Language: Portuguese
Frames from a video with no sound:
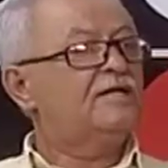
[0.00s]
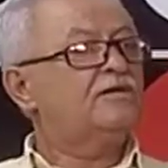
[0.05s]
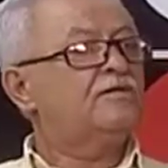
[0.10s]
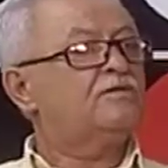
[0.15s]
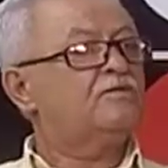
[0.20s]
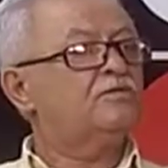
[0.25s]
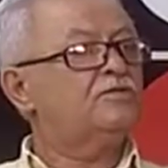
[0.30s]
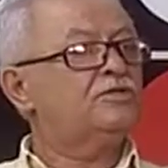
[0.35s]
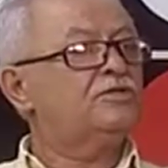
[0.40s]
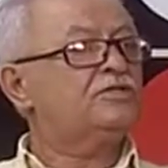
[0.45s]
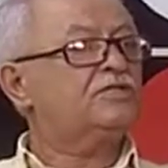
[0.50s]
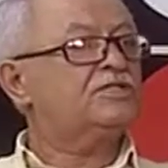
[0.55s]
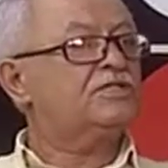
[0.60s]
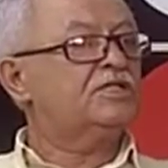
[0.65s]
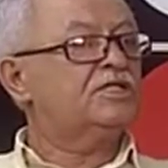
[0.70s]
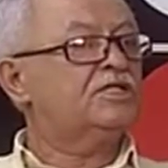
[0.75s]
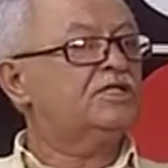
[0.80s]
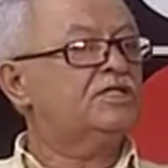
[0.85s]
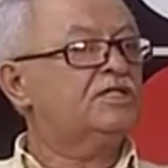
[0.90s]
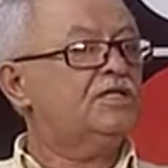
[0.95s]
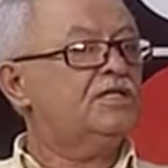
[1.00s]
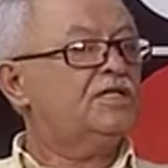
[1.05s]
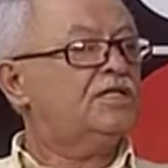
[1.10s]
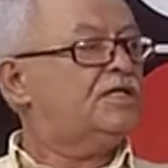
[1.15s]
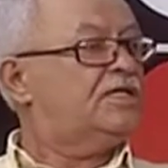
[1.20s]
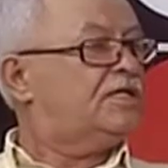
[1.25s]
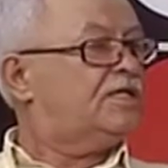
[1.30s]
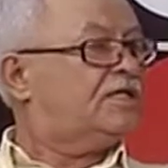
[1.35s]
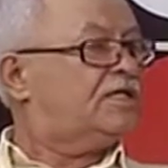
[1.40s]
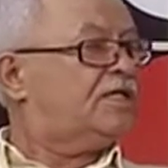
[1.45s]
conheci
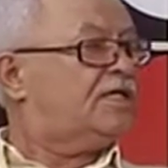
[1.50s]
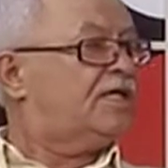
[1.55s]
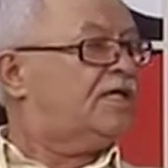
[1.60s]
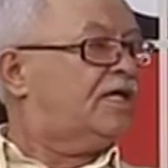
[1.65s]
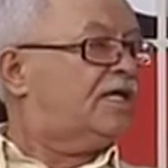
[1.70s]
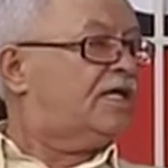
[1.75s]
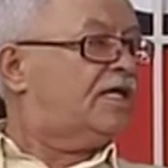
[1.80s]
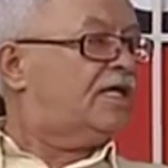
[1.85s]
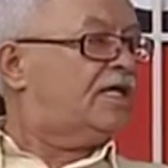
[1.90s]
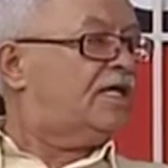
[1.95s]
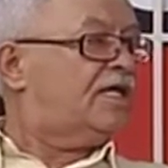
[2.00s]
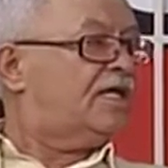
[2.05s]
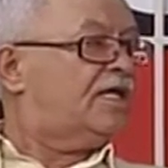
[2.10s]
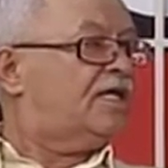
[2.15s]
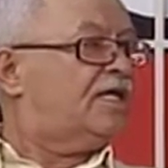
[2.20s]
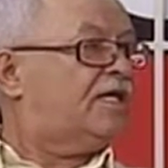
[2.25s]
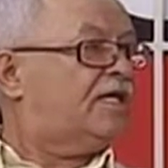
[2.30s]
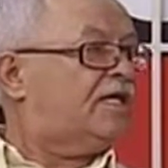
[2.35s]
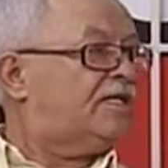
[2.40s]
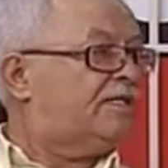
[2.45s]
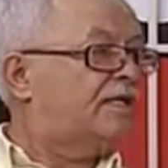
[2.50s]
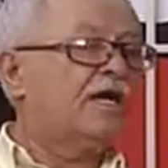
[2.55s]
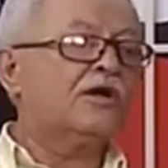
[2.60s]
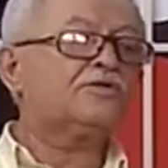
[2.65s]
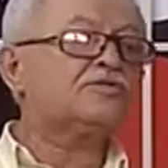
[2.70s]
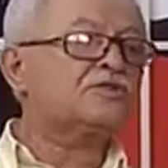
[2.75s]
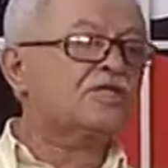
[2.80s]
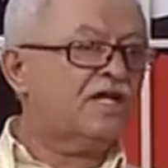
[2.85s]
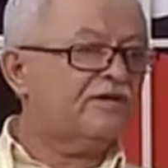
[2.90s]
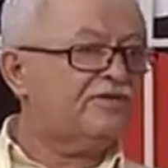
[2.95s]
é,
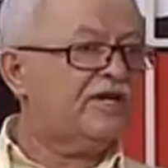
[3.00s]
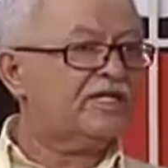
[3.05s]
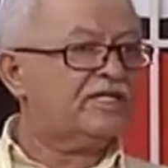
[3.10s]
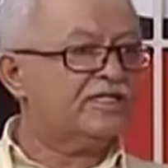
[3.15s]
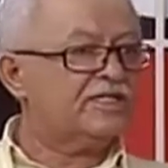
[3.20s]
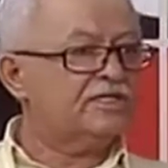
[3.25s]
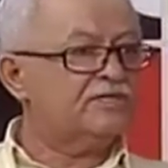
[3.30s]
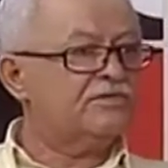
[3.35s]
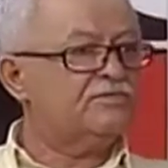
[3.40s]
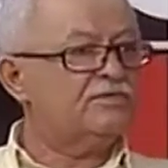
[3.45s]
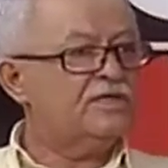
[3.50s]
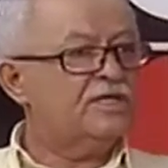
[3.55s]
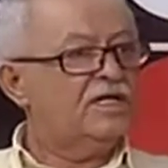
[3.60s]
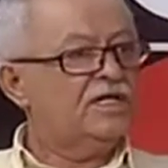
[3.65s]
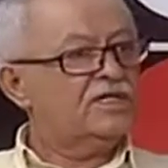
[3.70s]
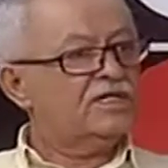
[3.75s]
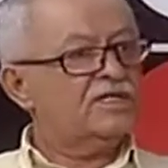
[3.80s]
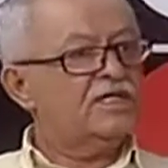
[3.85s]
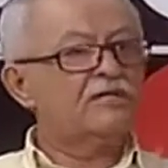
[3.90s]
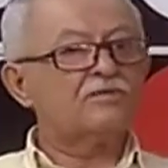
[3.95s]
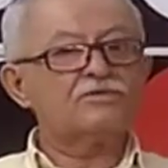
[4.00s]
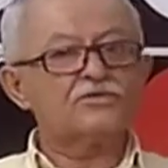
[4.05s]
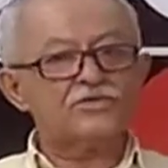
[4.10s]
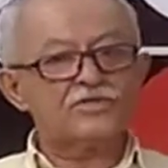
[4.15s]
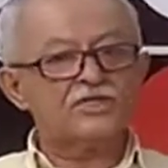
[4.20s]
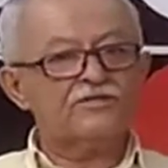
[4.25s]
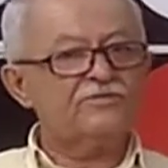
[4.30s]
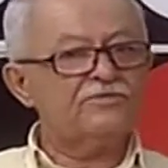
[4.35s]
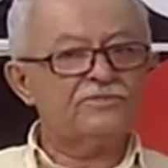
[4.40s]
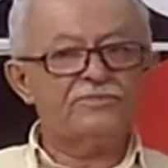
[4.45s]
Nelson Cavaquinho, é. que
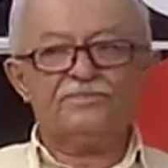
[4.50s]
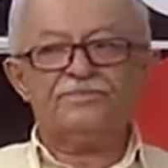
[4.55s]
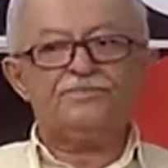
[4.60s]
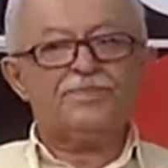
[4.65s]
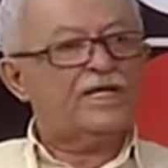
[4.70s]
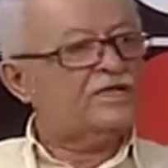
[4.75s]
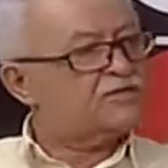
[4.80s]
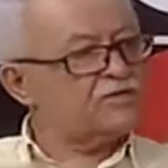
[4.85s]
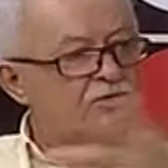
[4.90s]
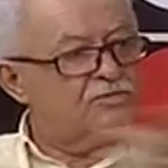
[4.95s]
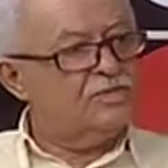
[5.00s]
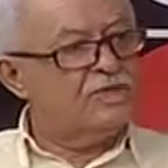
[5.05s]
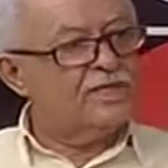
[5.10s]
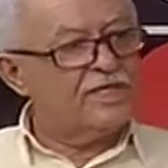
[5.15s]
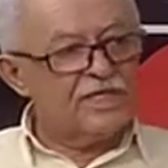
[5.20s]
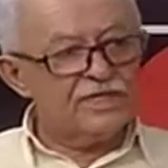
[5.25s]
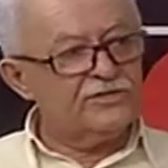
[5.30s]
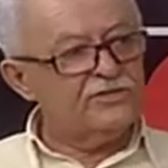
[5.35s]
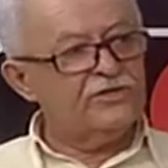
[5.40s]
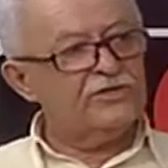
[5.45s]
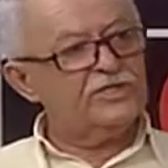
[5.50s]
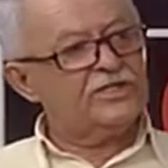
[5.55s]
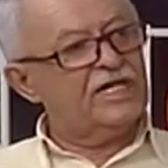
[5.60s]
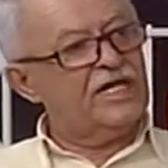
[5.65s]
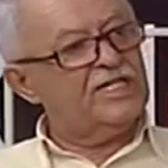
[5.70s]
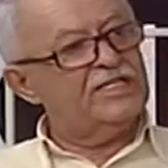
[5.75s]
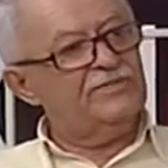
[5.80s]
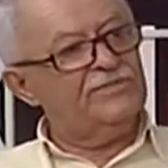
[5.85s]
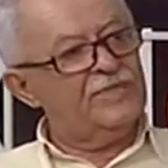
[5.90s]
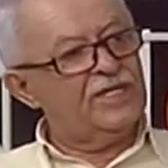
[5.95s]
inclusive passou uma grande
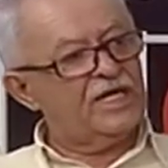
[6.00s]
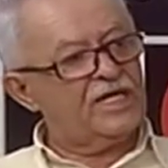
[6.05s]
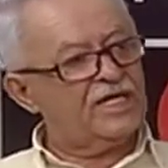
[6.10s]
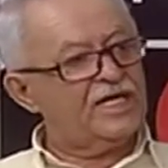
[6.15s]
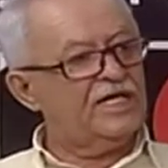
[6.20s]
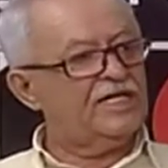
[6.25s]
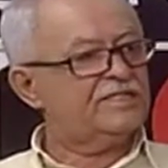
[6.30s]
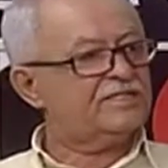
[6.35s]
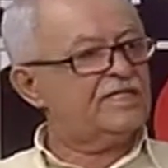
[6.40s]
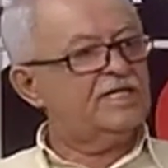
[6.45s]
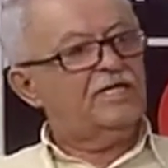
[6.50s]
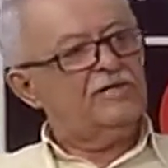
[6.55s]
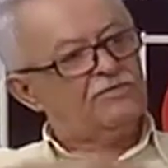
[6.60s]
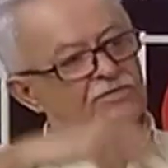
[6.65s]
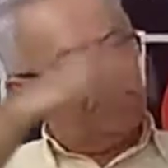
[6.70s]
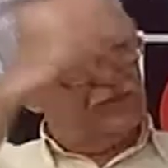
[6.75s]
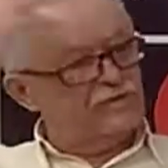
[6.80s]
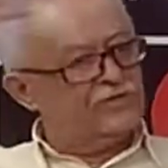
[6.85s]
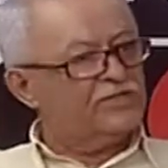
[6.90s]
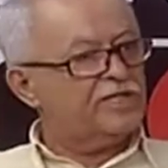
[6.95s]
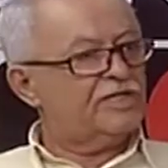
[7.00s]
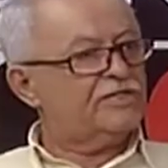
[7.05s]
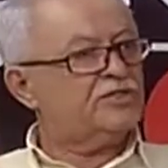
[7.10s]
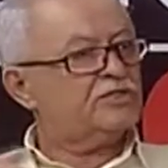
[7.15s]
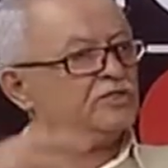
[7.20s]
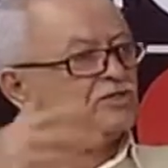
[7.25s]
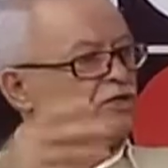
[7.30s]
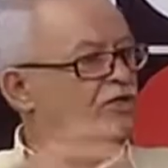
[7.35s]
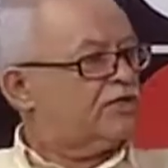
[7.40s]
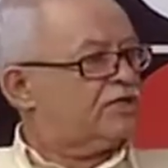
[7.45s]
noitada em minha casa, uma noitada
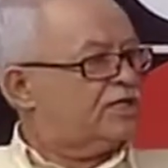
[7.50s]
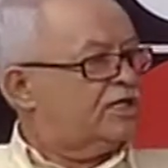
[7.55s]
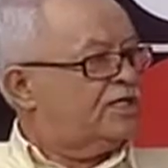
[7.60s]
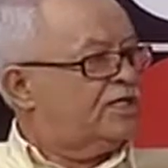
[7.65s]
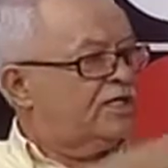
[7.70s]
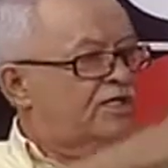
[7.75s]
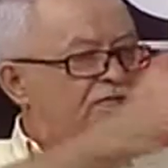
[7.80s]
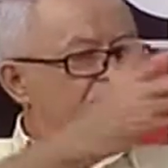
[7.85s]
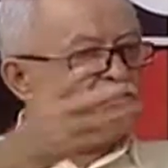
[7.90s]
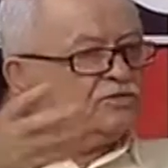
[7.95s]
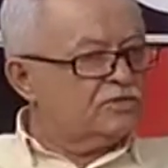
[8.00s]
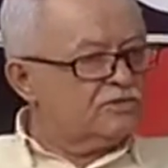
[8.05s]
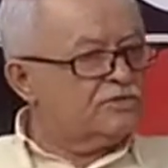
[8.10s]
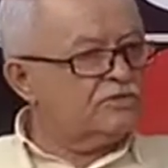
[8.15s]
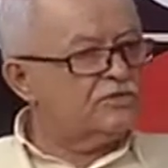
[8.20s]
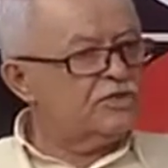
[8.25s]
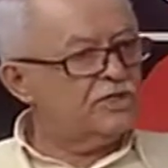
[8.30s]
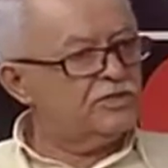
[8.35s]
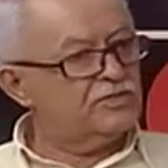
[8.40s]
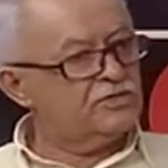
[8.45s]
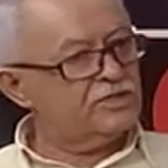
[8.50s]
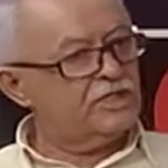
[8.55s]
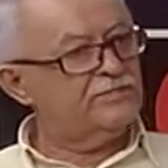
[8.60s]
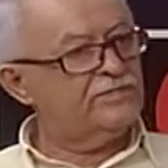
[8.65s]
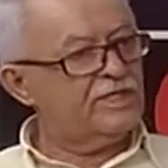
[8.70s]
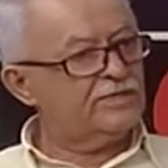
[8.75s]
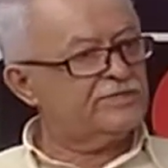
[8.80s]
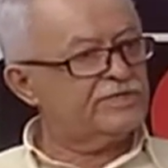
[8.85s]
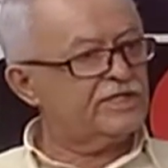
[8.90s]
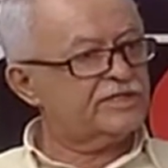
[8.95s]
histórica que todos nós nos
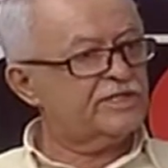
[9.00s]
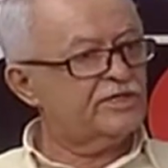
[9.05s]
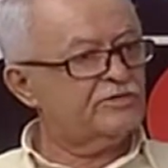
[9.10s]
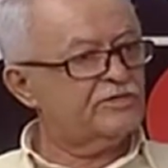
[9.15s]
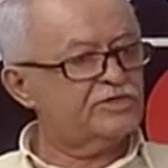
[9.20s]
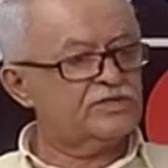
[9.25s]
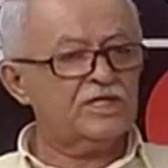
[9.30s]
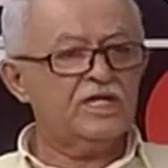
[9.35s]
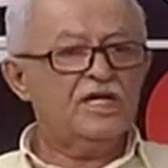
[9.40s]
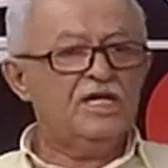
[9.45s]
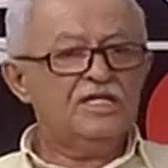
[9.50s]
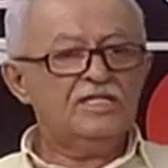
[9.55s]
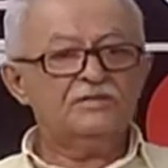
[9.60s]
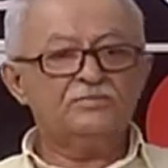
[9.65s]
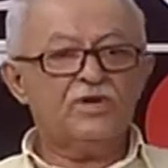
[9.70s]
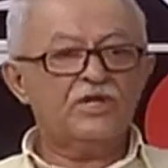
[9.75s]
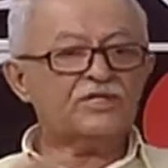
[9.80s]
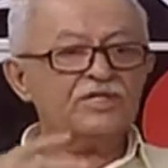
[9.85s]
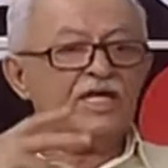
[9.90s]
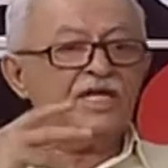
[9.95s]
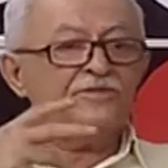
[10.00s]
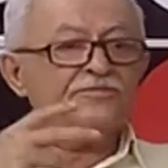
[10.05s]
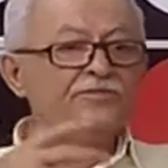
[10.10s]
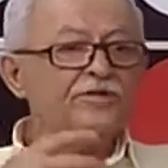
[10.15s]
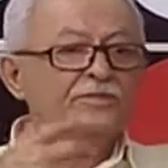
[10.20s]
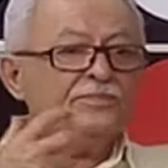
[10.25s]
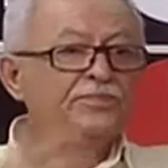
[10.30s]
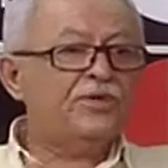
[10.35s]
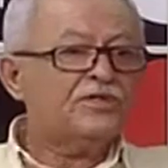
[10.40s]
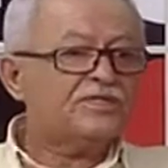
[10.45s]
lembramos até hoje. De modo que ela
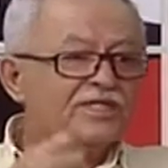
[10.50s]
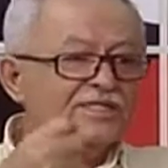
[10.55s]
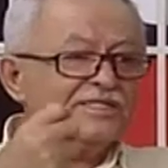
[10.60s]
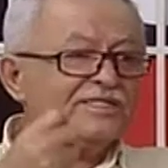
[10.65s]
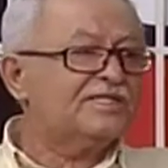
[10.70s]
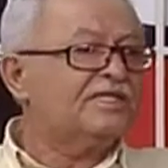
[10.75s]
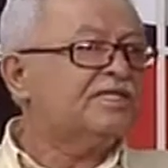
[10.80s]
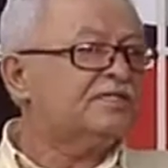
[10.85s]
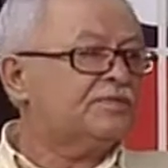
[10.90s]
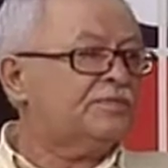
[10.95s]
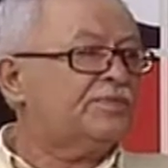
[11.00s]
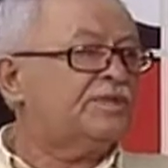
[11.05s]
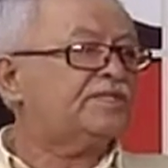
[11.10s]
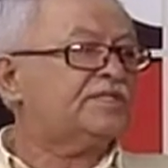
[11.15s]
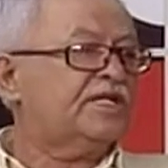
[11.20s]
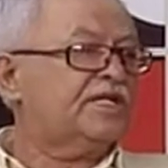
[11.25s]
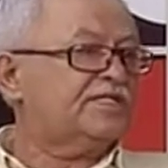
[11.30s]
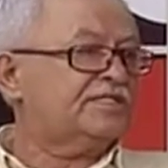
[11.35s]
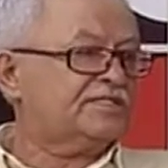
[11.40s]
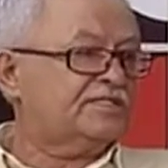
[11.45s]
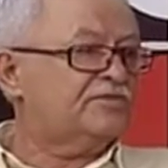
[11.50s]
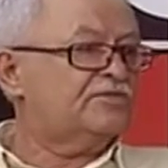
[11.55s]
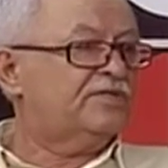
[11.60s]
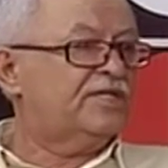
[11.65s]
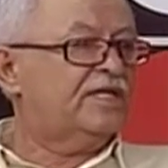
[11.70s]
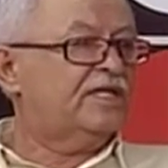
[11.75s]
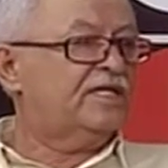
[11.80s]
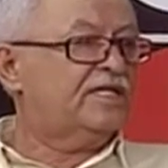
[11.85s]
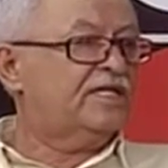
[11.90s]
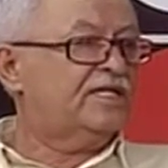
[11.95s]
foi importantíssima para a geração
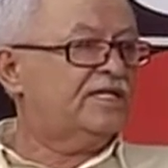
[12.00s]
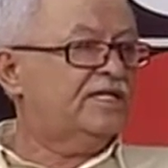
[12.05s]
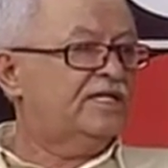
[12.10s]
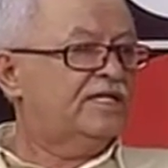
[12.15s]
dela.